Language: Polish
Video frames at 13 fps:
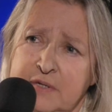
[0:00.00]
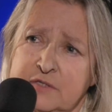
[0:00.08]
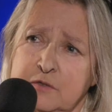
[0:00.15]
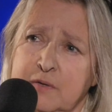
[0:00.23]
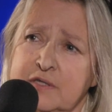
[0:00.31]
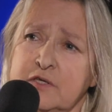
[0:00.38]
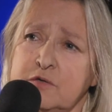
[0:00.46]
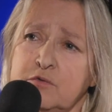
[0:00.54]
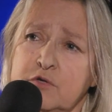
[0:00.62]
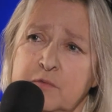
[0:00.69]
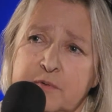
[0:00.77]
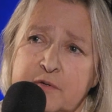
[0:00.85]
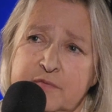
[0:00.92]
to bardzo ładnie
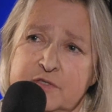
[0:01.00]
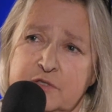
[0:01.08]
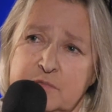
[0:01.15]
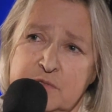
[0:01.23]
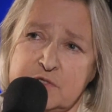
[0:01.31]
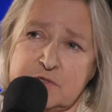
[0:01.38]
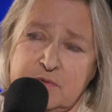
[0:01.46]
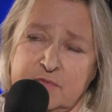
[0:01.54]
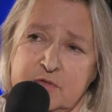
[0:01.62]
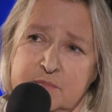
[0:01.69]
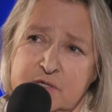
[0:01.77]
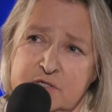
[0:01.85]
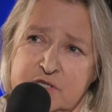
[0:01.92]
ujął profesor Mieczysław
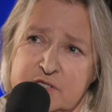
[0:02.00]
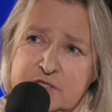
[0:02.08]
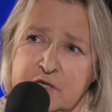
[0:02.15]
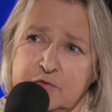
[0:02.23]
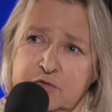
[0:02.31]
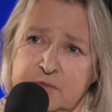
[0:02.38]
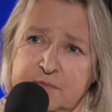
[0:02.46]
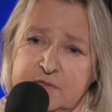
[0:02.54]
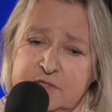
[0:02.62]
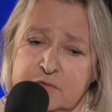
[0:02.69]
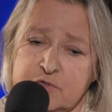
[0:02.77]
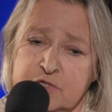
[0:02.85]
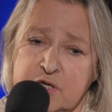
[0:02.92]
Tomaszewski, który
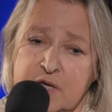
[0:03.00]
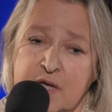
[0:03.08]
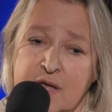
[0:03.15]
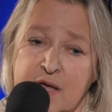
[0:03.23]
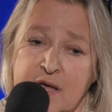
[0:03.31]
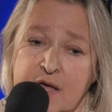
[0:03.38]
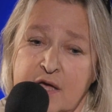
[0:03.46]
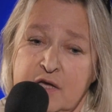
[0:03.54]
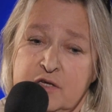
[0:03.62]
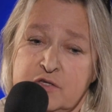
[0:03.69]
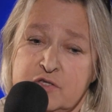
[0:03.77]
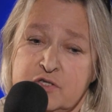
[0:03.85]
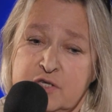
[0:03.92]
powiedział, że
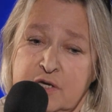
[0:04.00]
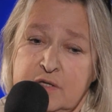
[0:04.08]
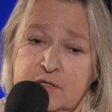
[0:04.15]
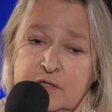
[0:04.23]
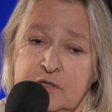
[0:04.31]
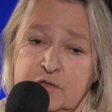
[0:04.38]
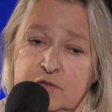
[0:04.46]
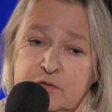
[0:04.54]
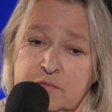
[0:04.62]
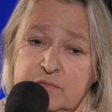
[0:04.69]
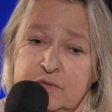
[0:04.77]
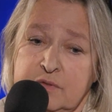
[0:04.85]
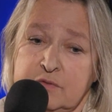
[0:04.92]
że e,
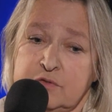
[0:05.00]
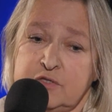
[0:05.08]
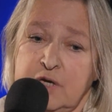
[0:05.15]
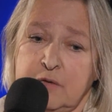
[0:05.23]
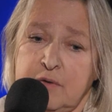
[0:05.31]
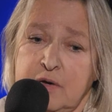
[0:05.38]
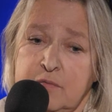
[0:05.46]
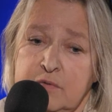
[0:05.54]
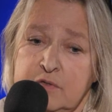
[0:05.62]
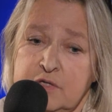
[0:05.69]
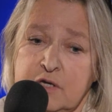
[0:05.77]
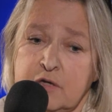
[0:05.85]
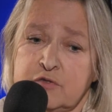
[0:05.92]
działał,
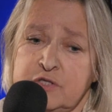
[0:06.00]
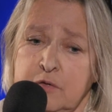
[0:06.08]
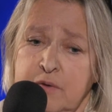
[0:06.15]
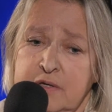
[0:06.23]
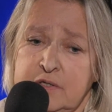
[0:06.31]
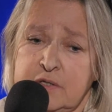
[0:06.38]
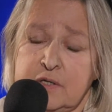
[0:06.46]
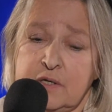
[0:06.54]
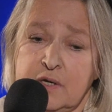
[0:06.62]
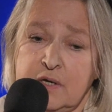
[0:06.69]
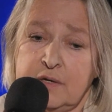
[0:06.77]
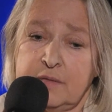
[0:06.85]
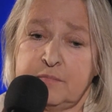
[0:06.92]
jego działanie
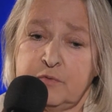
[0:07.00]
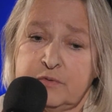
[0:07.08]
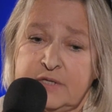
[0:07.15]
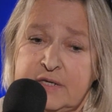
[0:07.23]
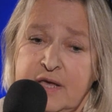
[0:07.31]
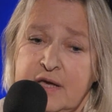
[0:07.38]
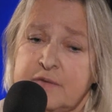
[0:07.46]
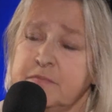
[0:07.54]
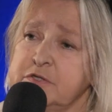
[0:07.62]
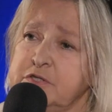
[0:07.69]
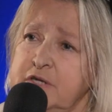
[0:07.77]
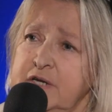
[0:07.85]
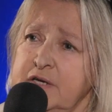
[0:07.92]
było takie jak
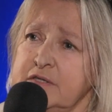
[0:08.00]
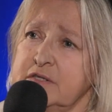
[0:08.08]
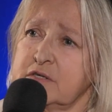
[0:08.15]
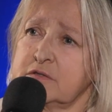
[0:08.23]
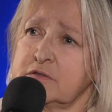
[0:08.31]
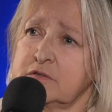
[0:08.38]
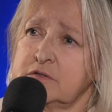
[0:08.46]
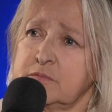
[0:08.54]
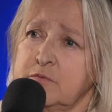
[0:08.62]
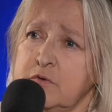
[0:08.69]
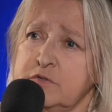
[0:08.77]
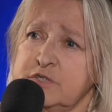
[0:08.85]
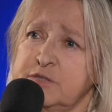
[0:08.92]
myślenie, to
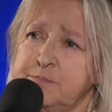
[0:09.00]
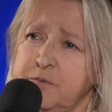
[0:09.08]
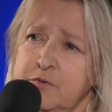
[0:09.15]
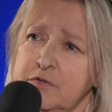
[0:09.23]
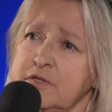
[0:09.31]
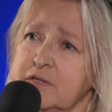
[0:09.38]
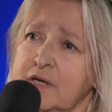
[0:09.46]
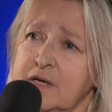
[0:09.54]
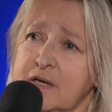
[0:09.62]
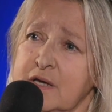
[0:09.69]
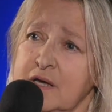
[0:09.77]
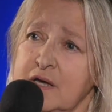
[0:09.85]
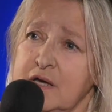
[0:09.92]
było spójne,